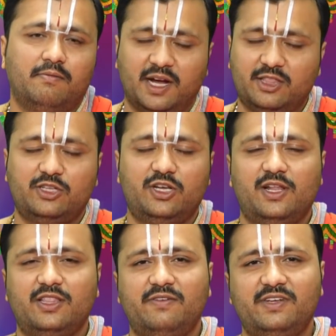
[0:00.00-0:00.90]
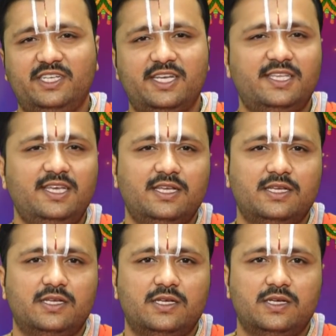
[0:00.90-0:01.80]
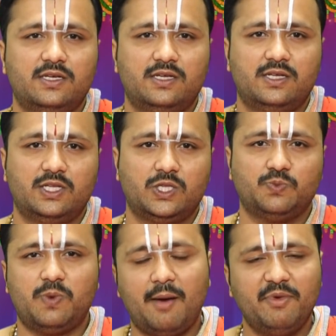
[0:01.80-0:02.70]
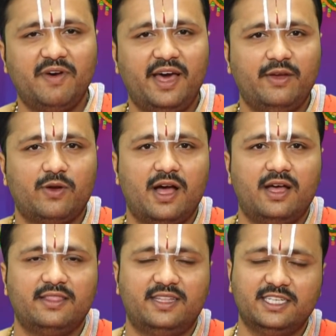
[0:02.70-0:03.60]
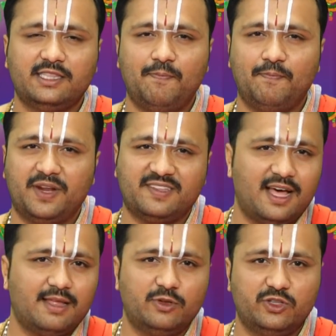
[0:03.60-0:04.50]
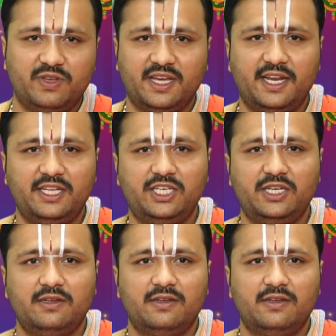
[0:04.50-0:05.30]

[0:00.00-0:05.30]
భక్తజనులందరూ విచ్చేసి స్వామివారి యొక్క తీర్థ ప్రసాదములు స్వీకరించి